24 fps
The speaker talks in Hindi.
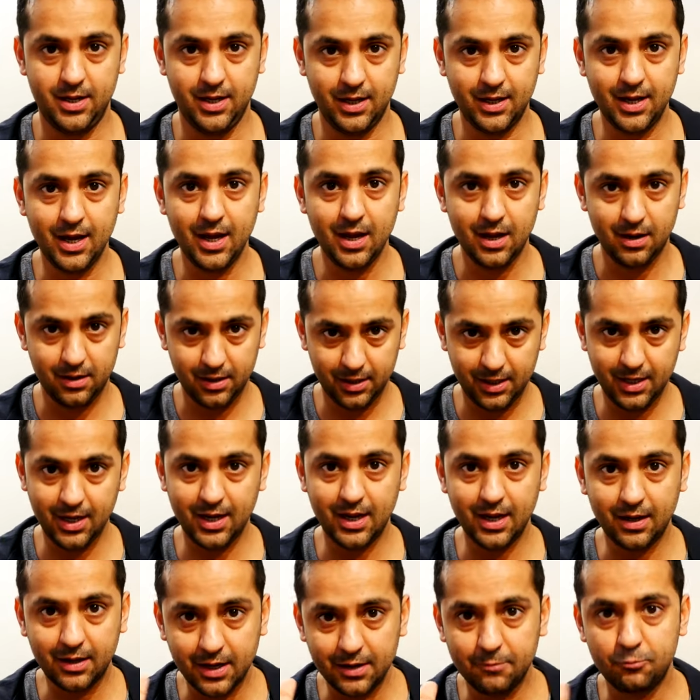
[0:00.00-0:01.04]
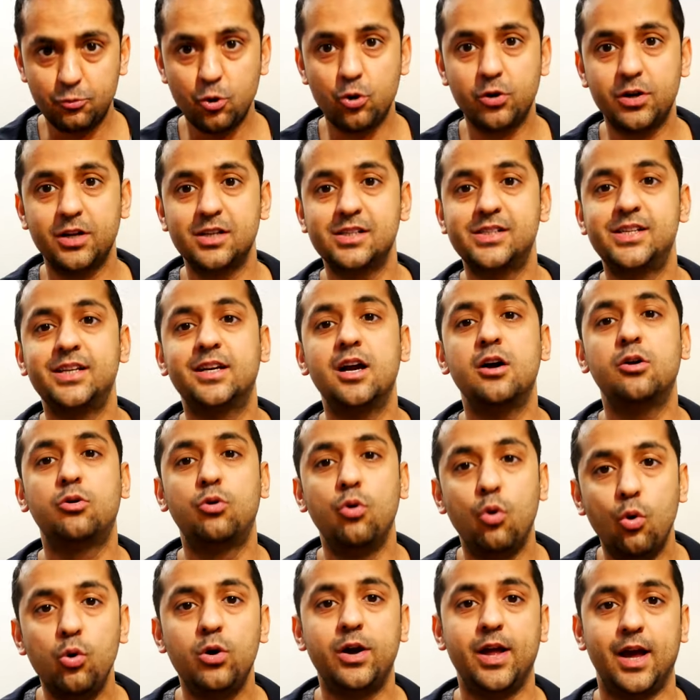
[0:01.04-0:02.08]
ठीक है ये क्रिप्टो करेंसी का
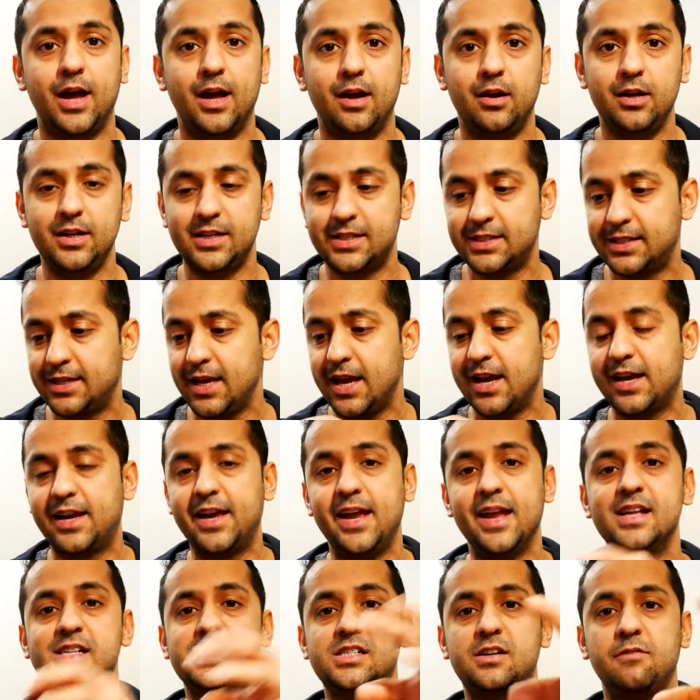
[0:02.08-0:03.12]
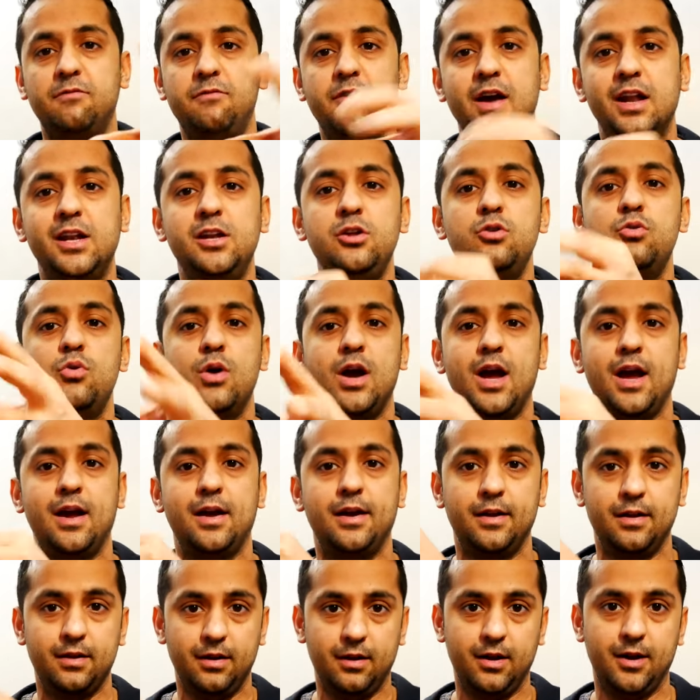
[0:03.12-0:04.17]
गोल्ड है इसके अगेंस्ट वैल्यू
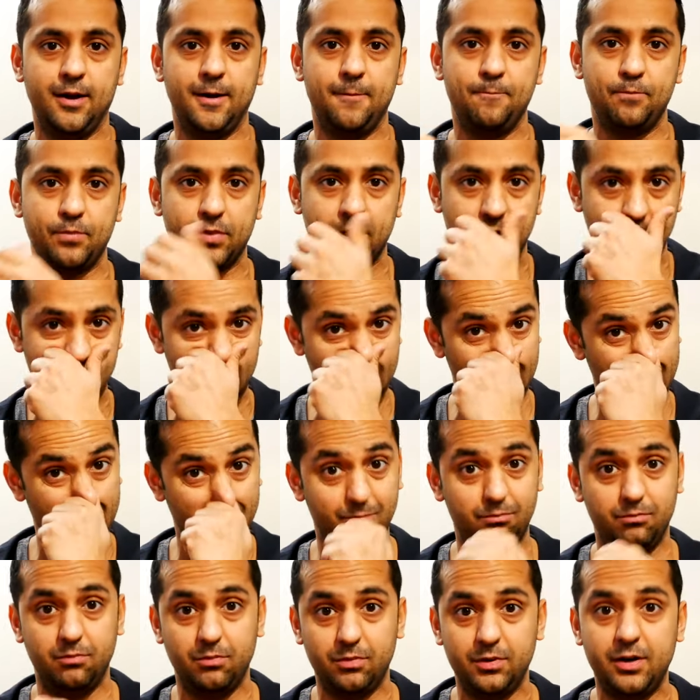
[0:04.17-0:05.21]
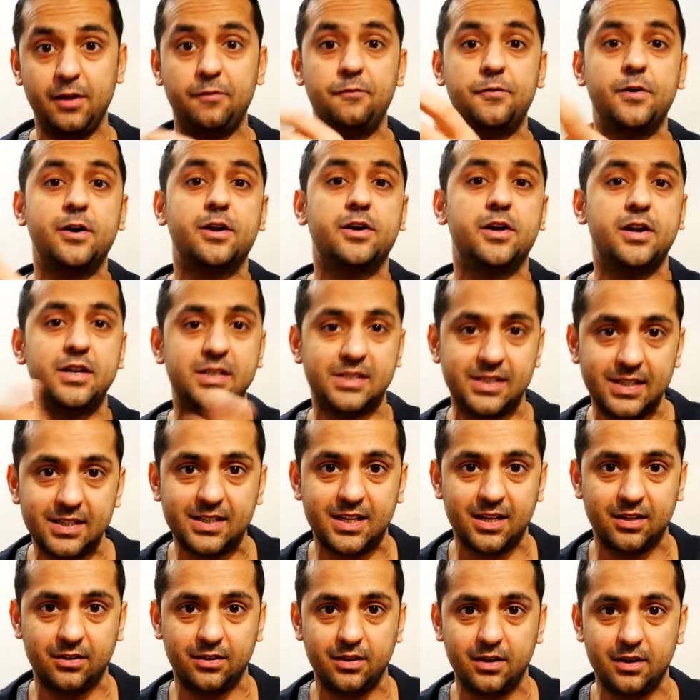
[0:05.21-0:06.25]
है डिफरेंट um,
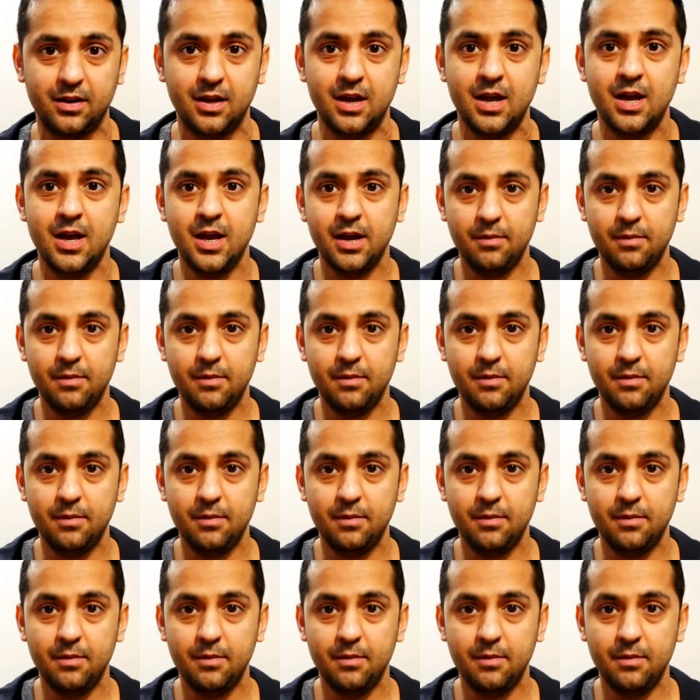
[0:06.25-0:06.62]
करेंसीज um, के अंदर